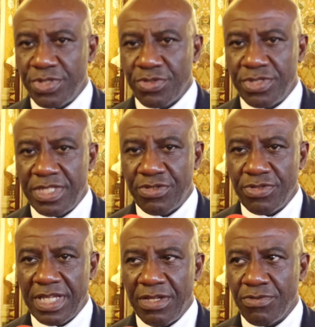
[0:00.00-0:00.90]
pense que ce sont
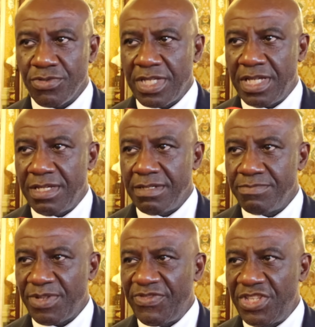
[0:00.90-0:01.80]
des rencontres à
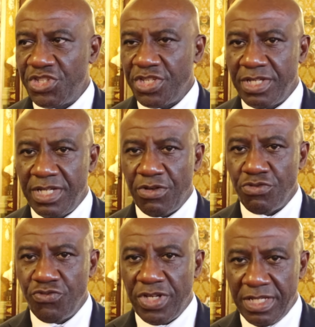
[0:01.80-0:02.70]
privilégier, à
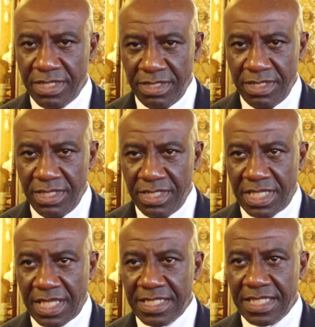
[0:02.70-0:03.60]
renouveler
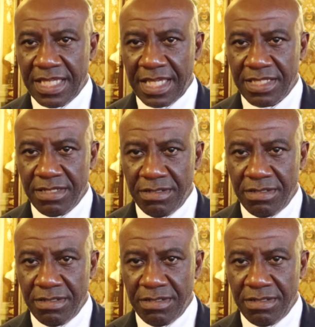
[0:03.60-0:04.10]
c'est très intéressant